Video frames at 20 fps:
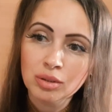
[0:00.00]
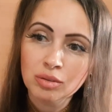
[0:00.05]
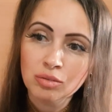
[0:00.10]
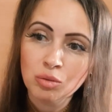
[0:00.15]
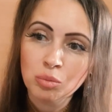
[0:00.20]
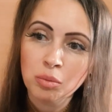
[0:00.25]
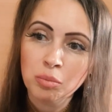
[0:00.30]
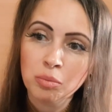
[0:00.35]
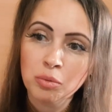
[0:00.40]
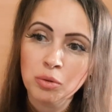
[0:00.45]
его
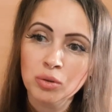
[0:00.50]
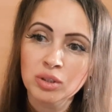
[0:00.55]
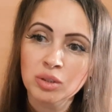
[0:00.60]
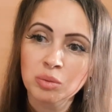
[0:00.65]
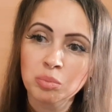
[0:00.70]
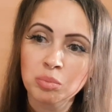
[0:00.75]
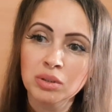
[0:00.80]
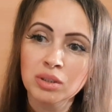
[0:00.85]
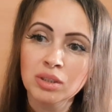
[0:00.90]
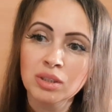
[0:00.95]
поперек
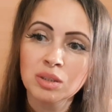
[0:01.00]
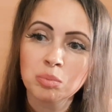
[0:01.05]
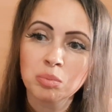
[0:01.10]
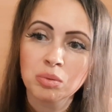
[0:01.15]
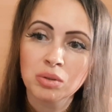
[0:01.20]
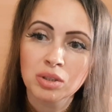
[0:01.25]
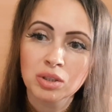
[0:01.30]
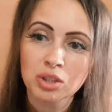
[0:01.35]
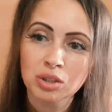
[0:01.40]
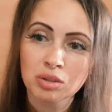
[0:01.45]
спины и
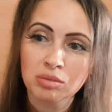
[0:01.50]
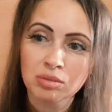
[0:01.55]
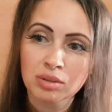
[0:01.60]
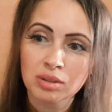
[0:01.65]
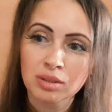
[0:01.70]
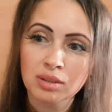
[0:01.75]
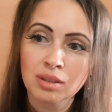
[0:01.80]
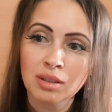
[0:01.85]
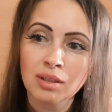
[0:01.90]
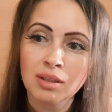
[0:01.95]

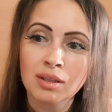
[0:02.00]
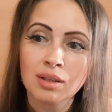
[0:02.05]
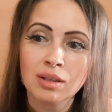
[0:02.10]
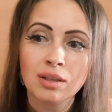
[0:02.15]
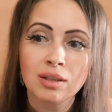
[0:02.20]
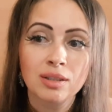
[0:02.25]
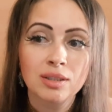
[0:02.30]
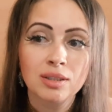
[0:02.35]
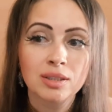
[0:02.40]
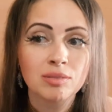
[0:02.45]
спрашивает,
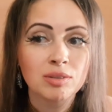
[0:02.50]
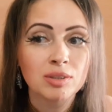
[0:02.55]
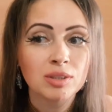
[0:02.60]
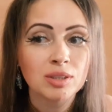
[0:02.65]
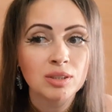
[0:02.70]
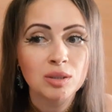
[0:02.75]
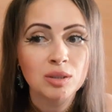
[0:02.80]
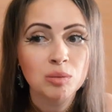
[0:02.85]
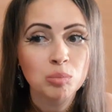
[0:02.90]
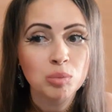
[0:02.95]
«Разве это
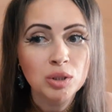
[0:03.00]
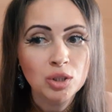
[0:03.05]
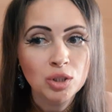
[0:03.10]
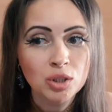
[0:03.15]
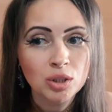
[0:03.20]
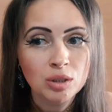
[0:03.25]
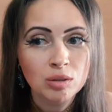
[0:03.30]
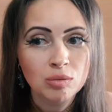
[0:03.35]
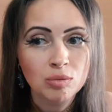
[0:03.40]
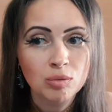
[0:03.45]
не
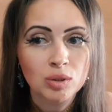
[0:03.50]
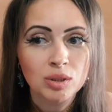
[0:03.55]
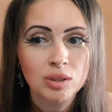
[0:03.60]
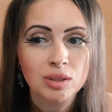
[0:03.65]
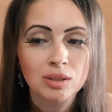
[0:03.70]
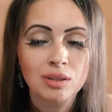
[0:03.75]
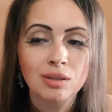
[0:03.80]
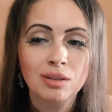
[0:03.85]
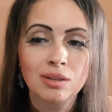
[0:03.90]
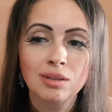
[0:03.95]
бычий хвост?